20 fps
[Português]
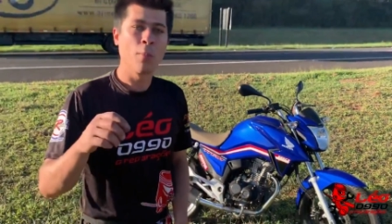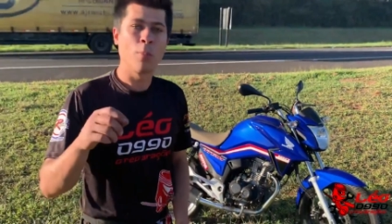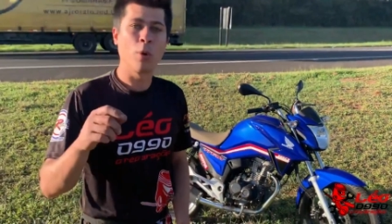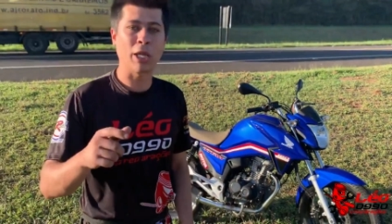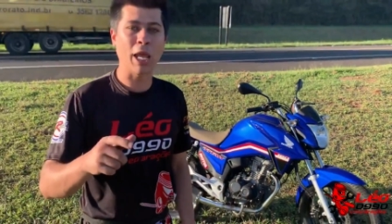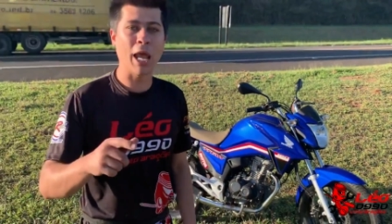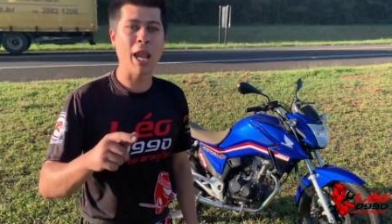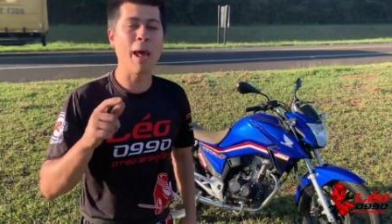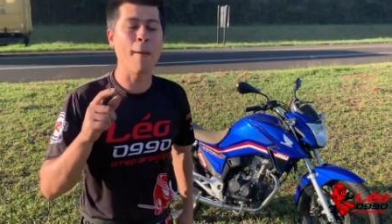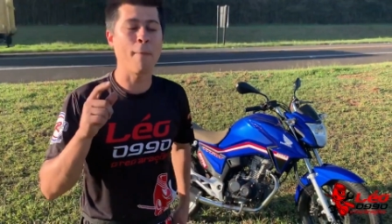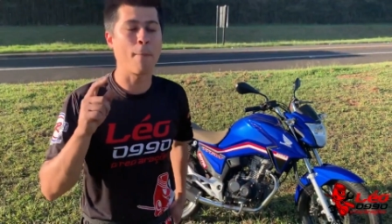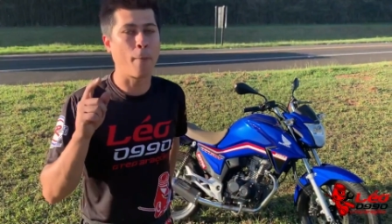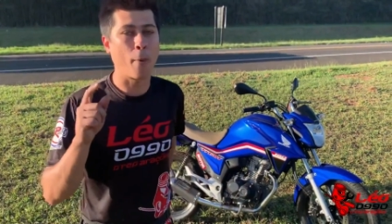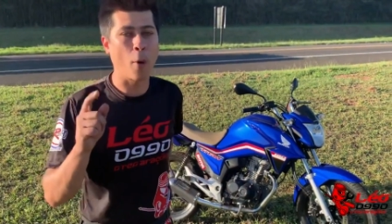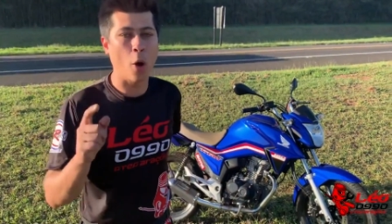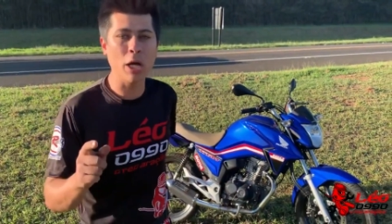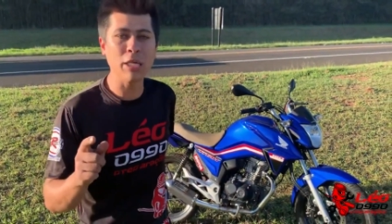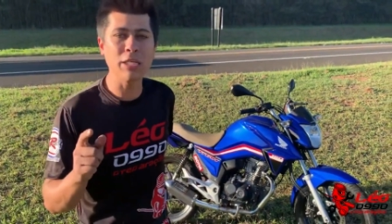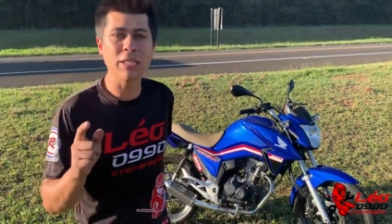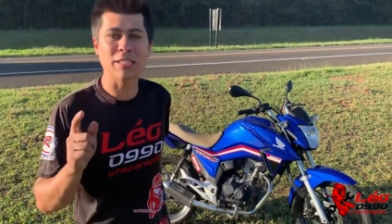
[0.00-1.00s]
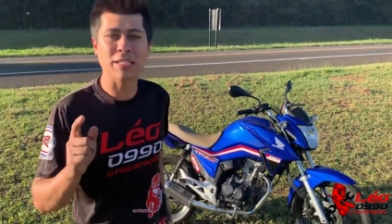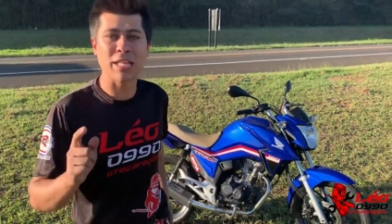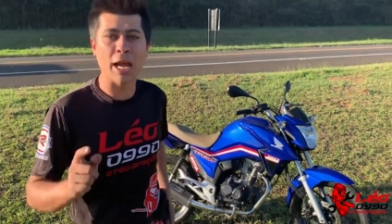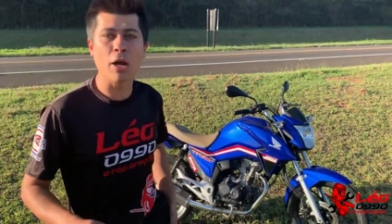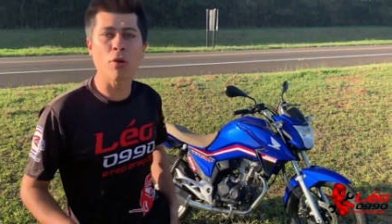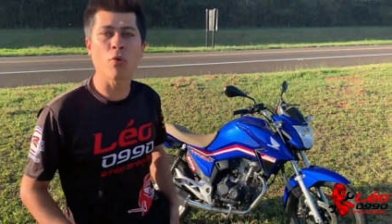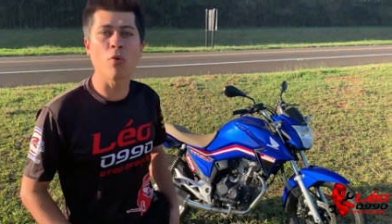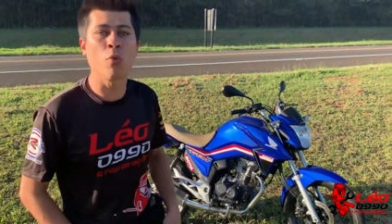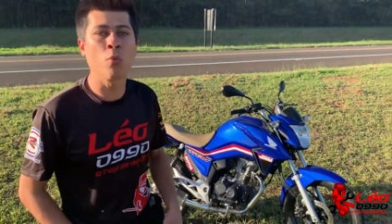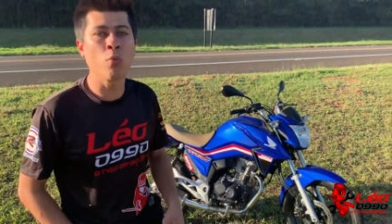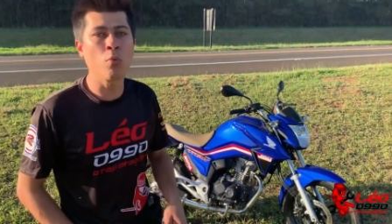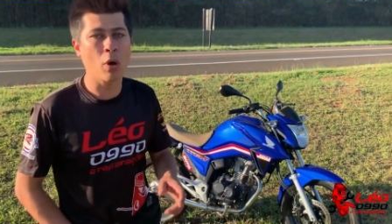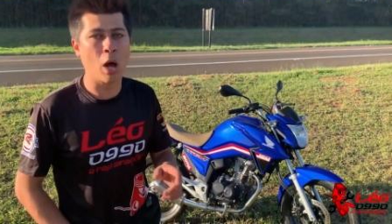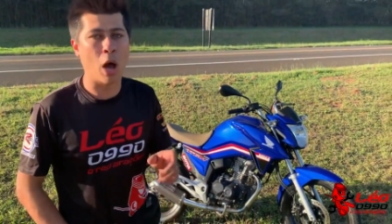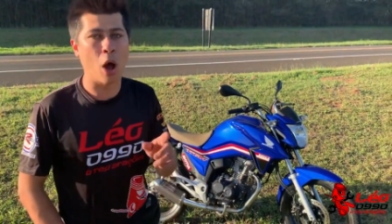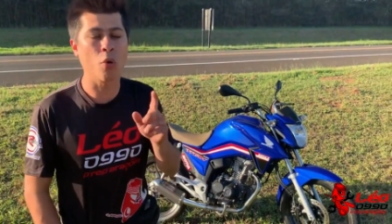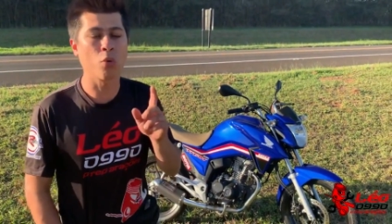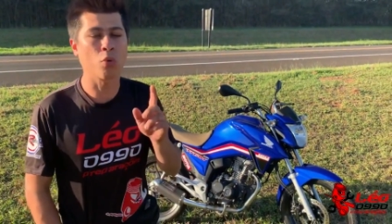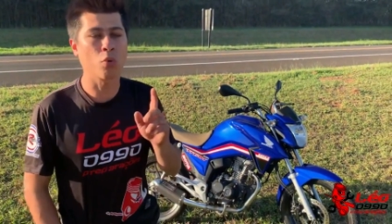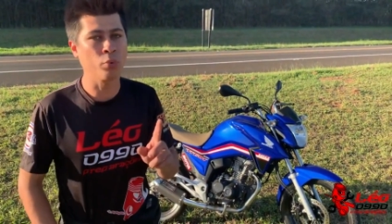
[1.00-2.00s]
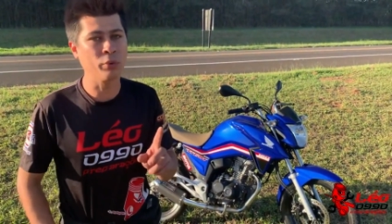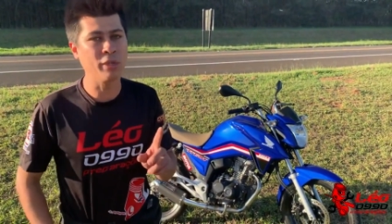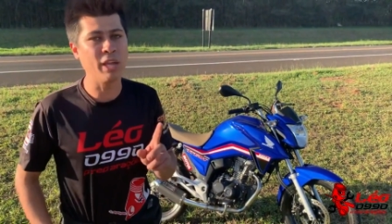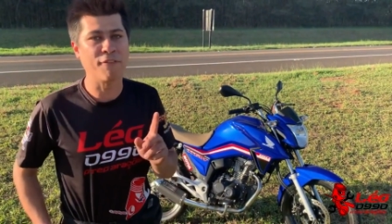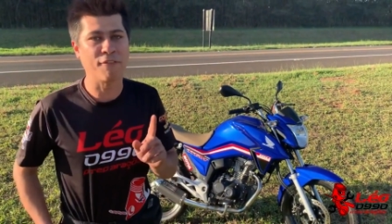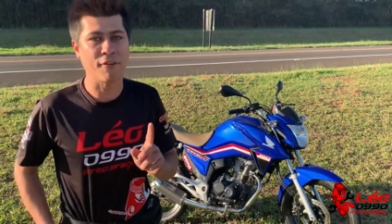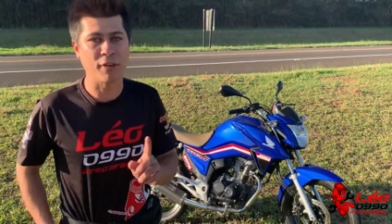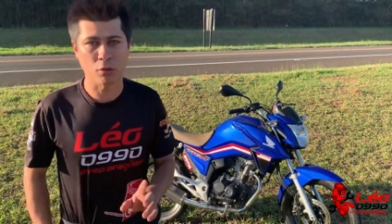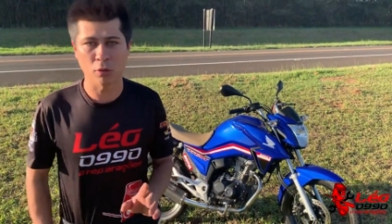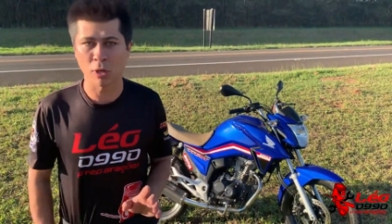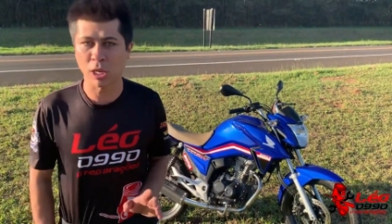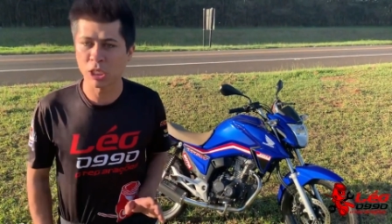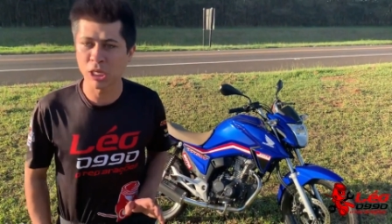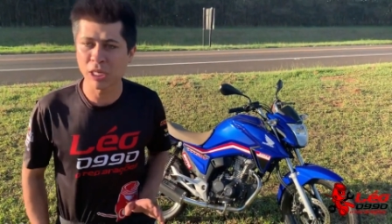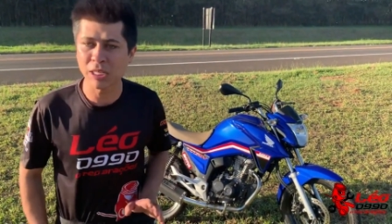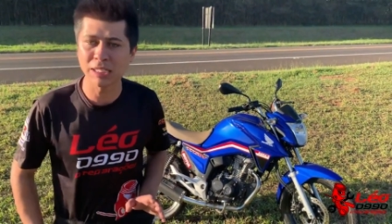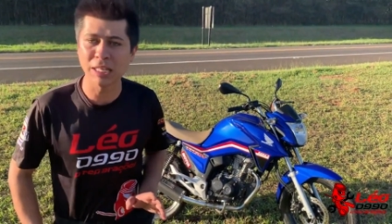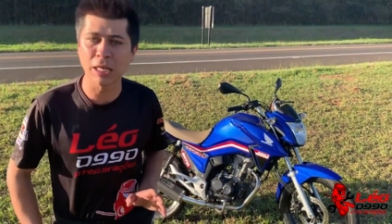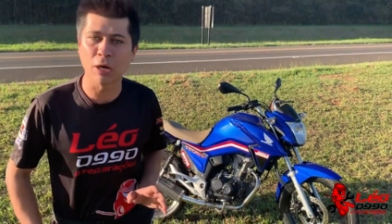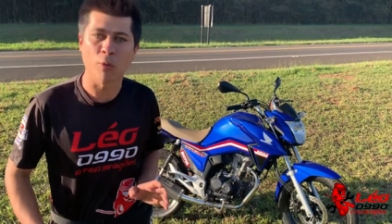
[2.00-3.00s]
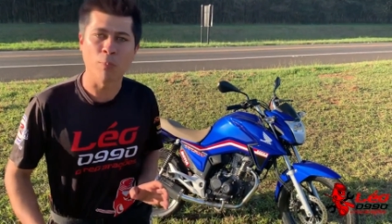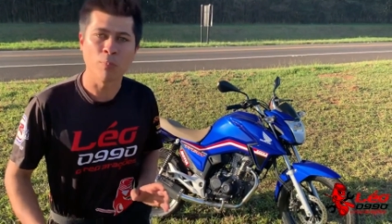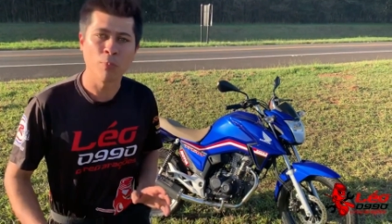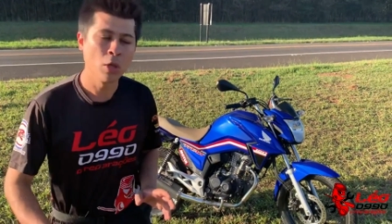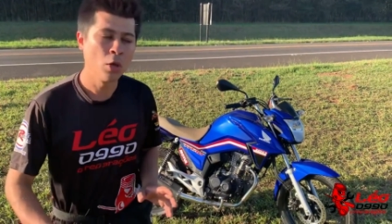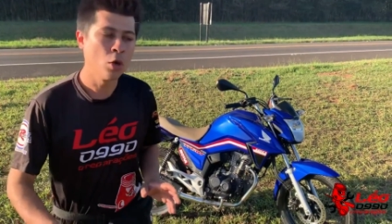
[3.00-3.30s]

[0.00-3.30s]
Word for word: porque ela pode estar com algum defeito na injeção.